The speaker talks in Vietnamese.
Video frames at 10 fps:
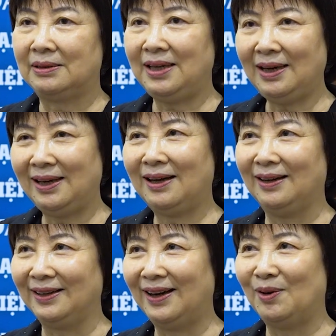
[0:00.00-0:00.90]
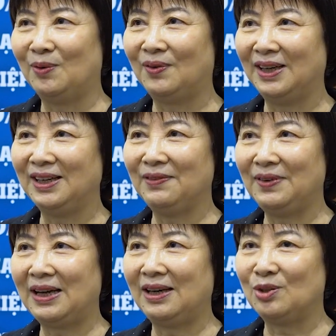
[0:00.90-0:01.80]
chắc là khởi đầu với cái
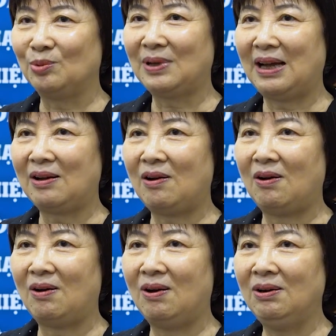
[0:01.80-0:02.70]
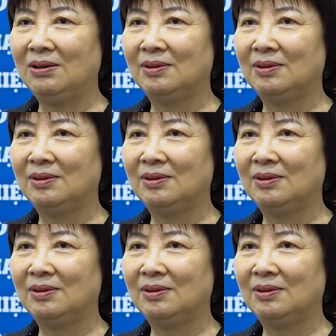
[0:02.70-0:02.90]
việc là chúng ta có